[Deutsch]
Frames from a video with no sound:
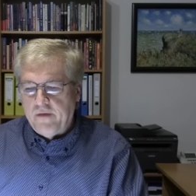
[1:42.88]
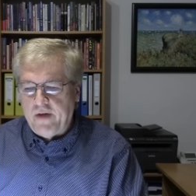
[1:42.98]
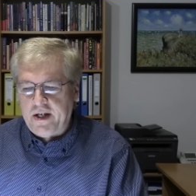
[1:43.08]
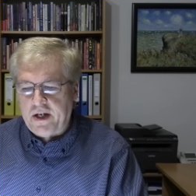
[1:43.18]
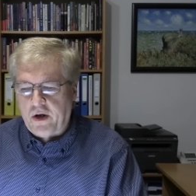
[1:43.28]

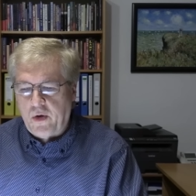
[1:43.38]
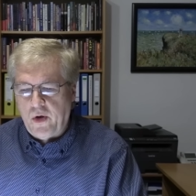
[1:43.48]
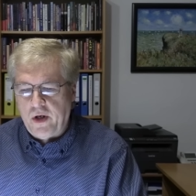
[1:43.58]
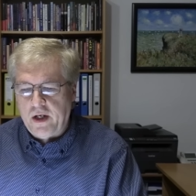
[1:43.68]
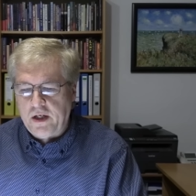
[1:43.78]
welcher
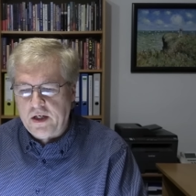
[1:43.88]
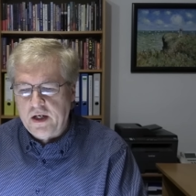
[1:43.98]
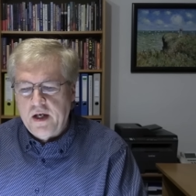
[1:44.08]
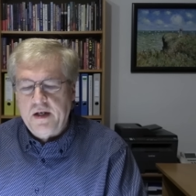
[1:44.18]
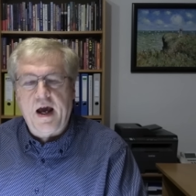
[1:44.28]
König,
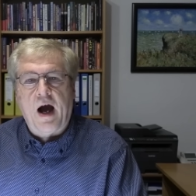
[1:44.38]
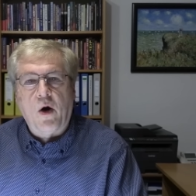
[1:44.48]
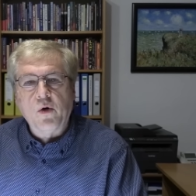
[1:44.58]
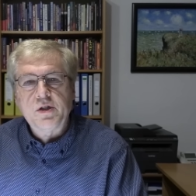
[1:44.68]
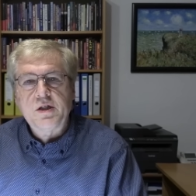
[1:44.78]
der
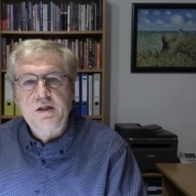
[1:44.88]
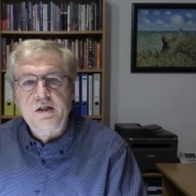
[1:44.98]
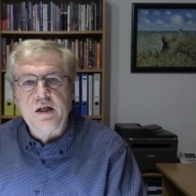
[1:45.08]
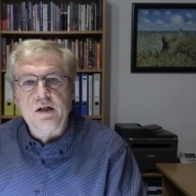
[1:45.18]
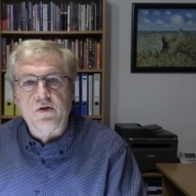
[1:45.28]

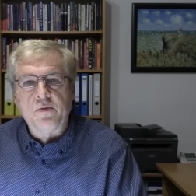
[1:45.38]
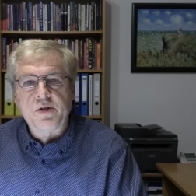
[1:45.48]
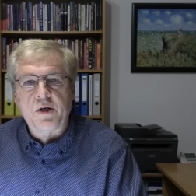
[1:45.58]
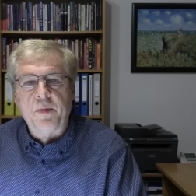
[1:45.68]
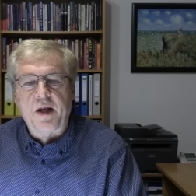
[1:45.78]
auszieht, um
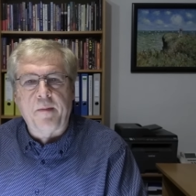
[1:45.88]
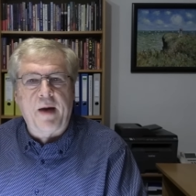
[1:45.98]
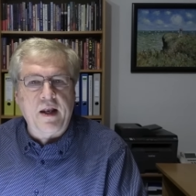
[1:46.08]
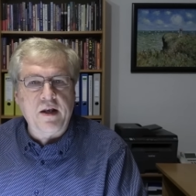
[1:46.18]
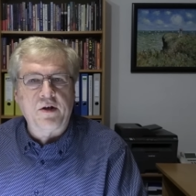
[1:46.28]
sich mit einem
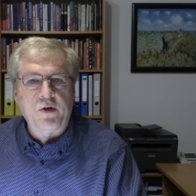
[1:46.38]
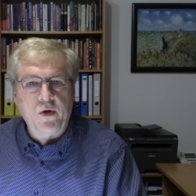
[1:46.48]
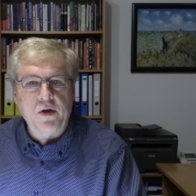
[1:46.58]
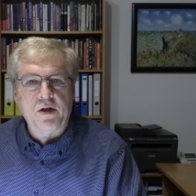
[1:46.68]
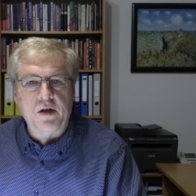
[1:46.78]
anderen
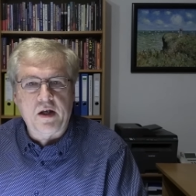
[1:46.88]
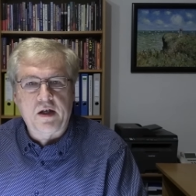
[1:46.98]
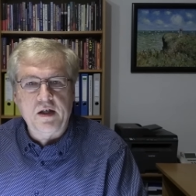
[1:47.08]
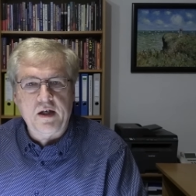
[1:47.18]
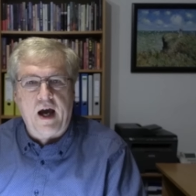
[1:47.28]
König in den
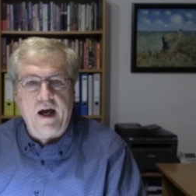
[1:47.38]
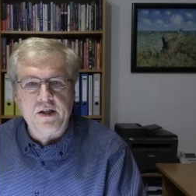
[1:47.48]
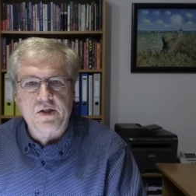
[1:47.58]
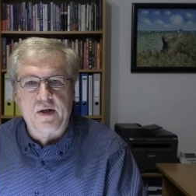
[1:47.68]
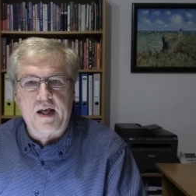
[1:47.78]
Krieg
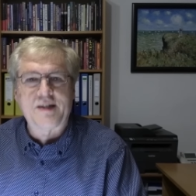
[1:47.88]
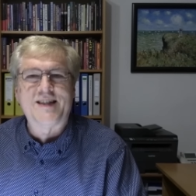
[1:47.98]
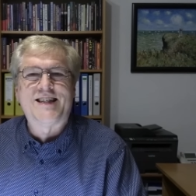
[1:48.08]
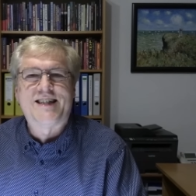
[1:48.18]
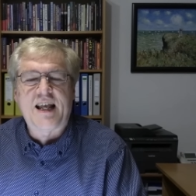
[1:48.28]

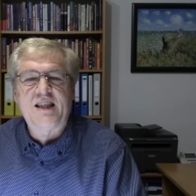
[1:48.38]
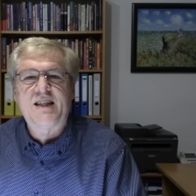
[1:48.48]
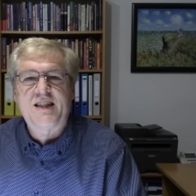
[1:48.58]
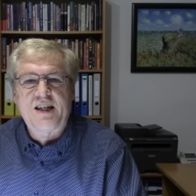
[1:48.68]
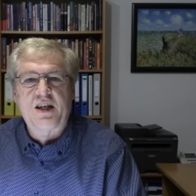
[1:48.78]
einzulassen,
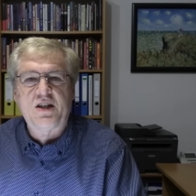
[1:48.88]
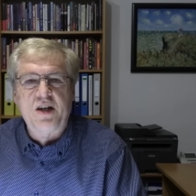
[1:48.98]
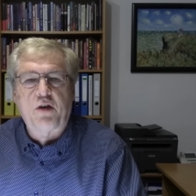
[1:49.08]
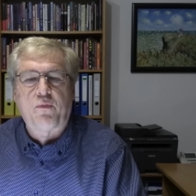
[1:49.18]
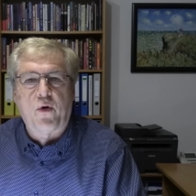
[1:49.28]
setzt sich
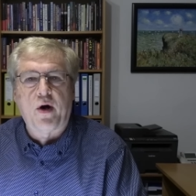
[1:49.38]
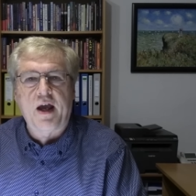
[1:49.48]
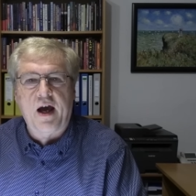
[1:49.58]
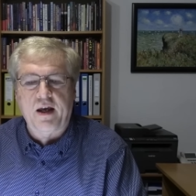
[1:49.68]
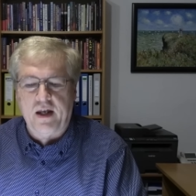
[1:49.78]
nicht
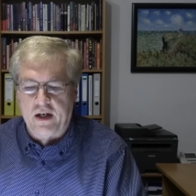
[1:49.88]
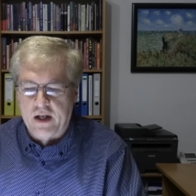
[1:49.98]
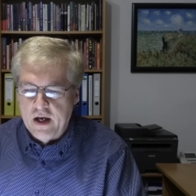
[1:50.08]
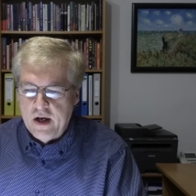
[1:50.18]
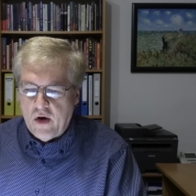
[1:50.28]
vorher hin,
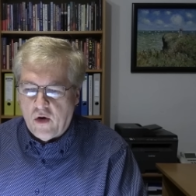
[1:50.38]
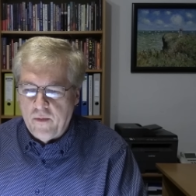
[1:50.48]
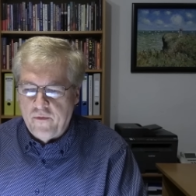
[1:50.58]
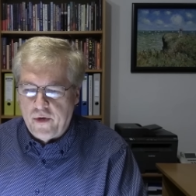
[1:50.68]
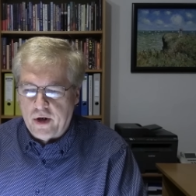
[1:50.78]

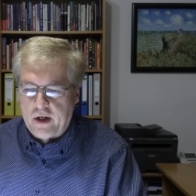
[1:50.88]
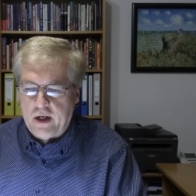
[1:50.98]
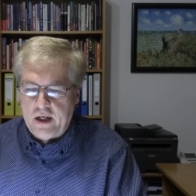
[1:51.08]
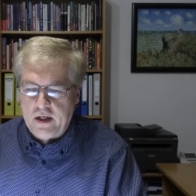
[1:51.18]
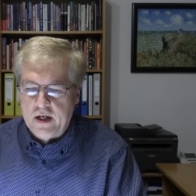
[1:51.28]
um
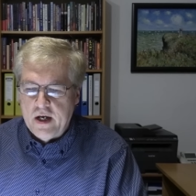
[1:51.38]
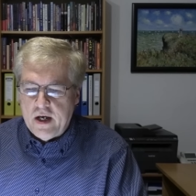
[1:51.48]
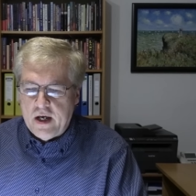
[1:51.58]
wirklich